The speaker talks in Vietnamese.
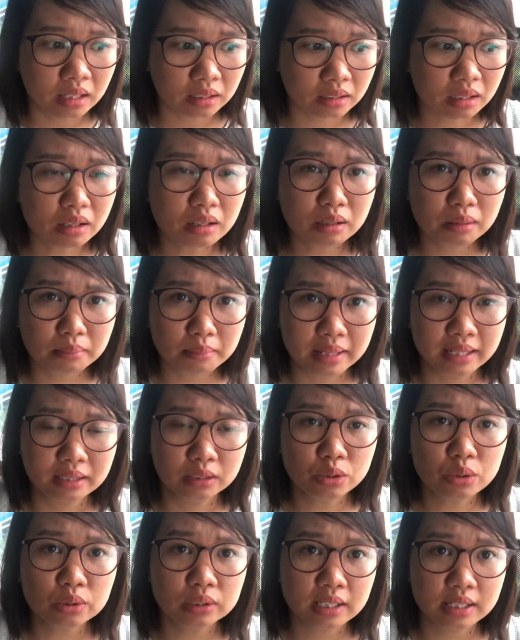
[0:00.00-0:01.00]
tự mình
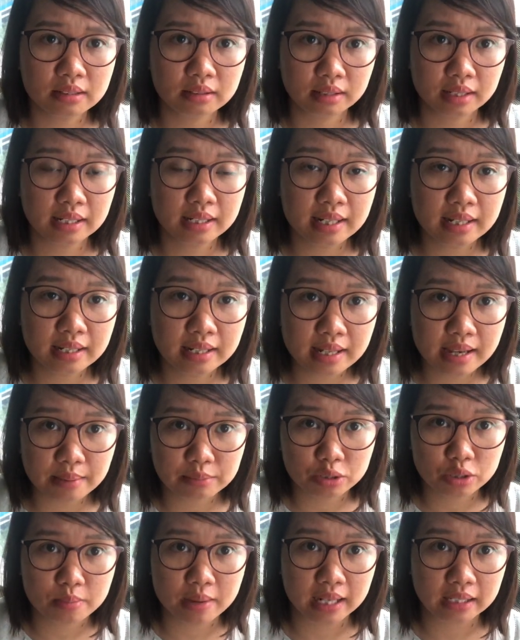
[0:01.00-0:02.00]
rút ra được cái kinh nghiệm
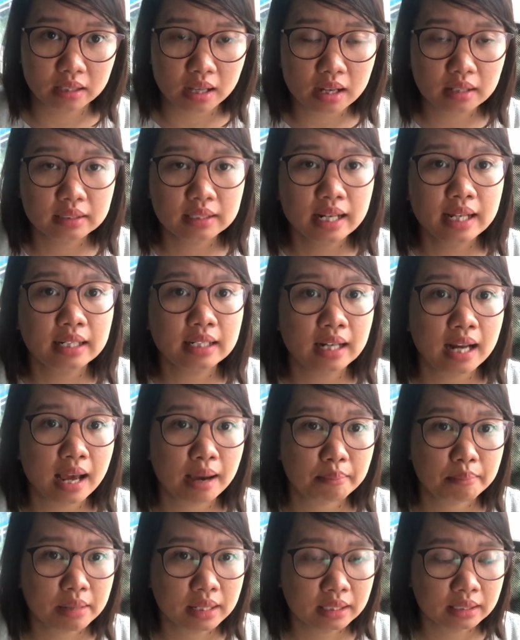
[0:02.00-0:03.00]
cho bản thân, nên là
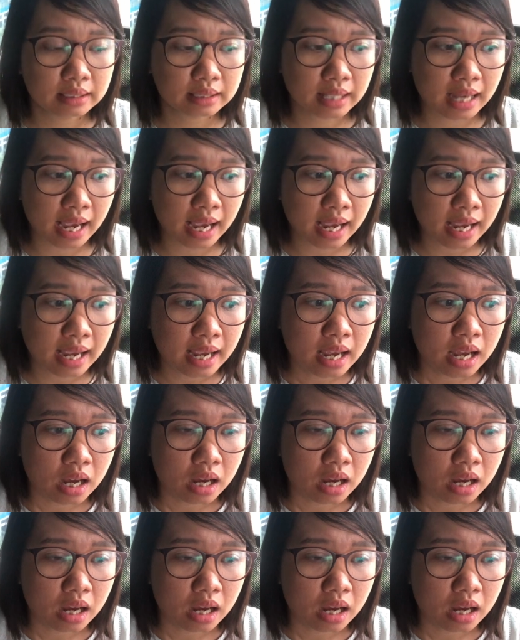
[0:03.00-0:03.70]
mình sẽ